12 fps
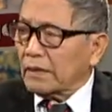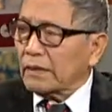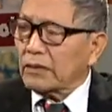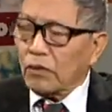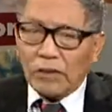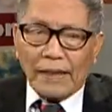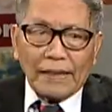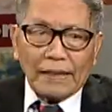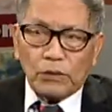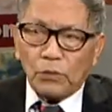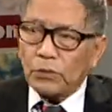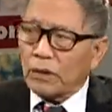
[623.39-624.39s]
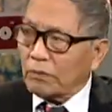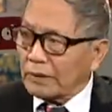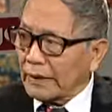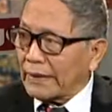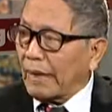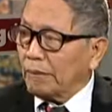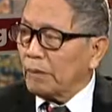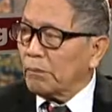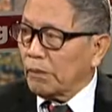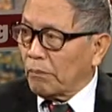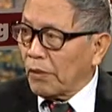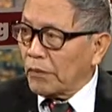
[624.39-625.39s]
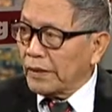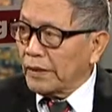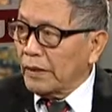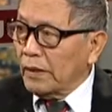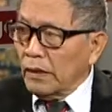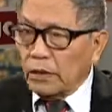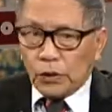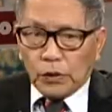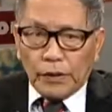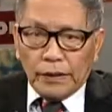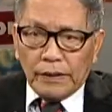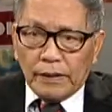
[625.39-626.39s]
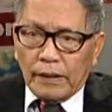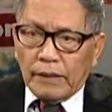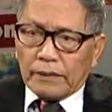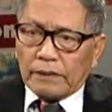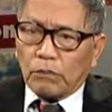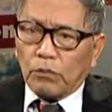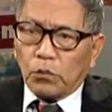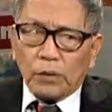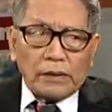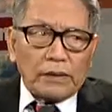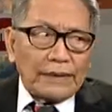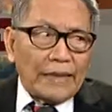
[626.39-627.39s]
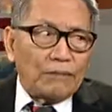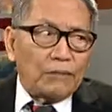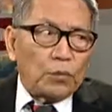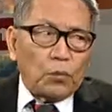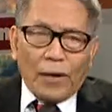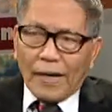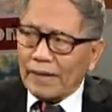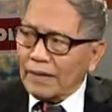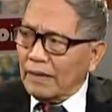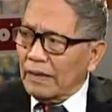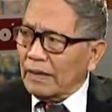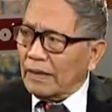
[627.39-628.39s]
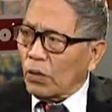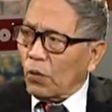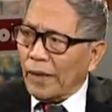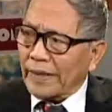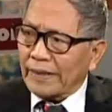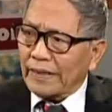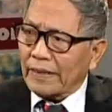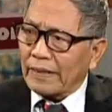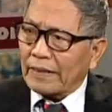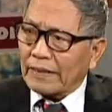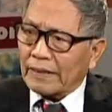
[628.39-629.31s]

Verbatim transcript: thì rõ ràng là Trung Cộng cảm thấy bị bao vây cho nên trong suốt thời gian vừa qua đó là Hoa Kỳ